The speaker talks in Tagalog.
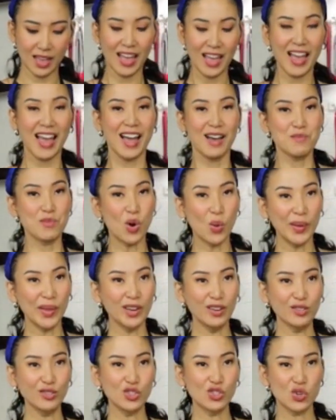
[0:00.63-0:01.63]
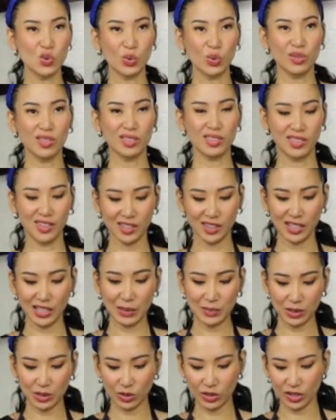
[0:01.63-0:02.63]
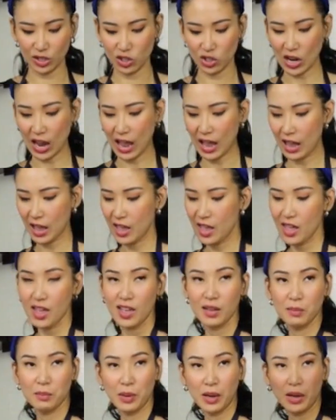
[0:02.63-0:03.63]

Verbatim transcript: moment of truth, titikman ko na siya. Pa